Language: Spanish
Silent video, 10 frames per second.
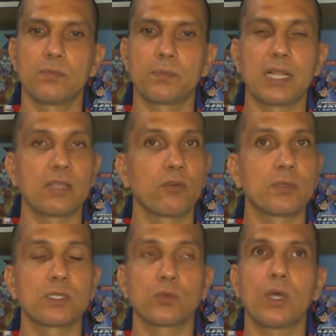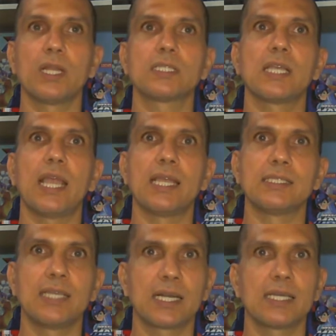plataformas actuales
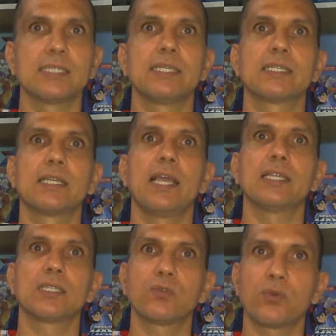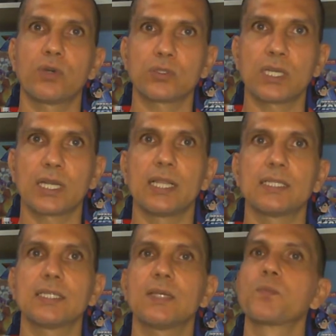es de agradecerse. Este esfuerzo se
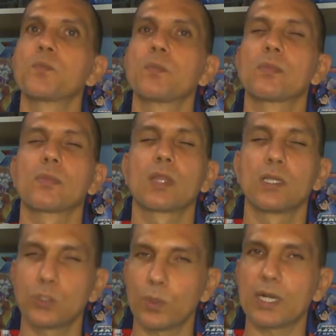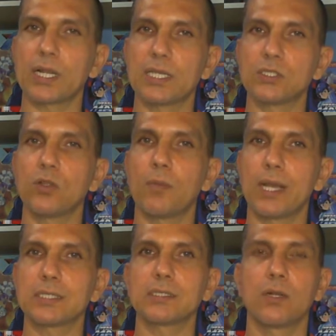agradece. Se hubiera agradecido
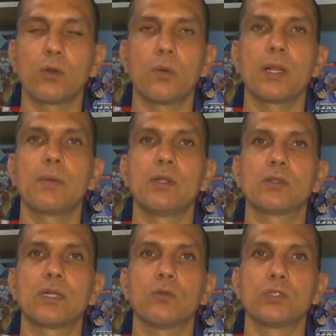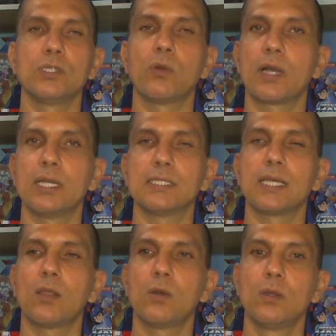más si el juego hubiera venido traducido,
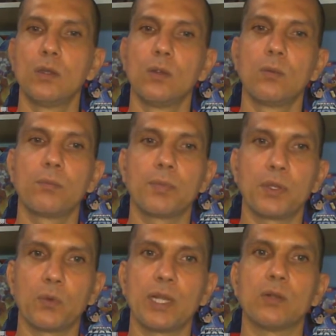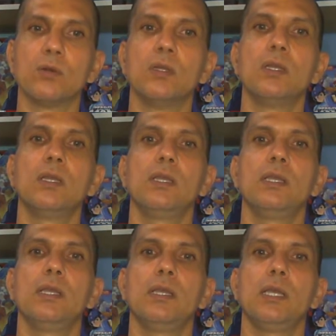localizado, pero bueno,
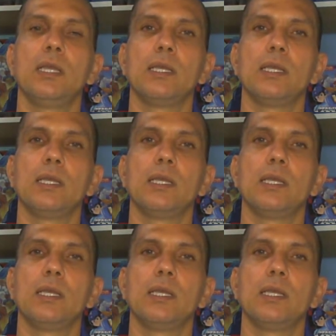eh,